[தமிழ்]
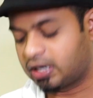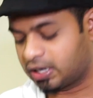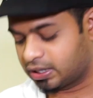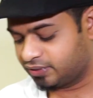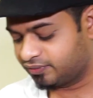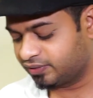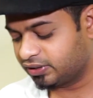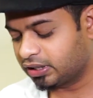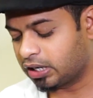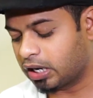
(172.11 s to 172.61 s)
அதை
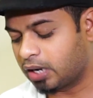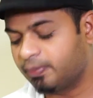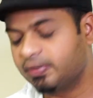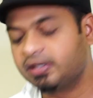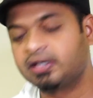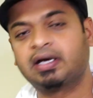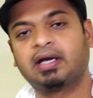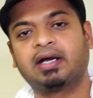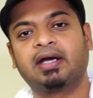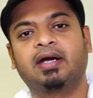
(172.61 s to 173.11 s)
விட நாம்
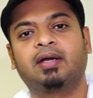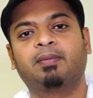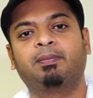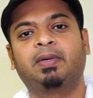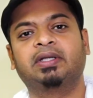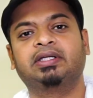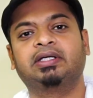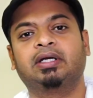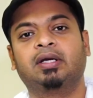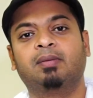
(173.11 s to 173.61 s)
இருக்கிற இடம்
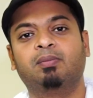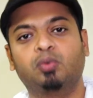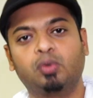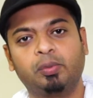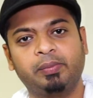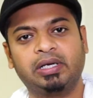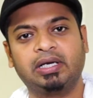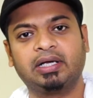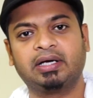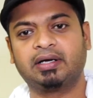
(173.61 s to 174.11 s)
பார்த்திங்கன்னா
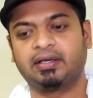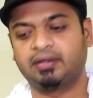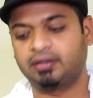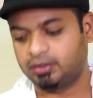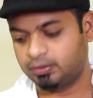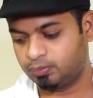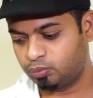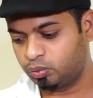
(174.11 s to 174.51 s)
பூமியிலங்கிறதால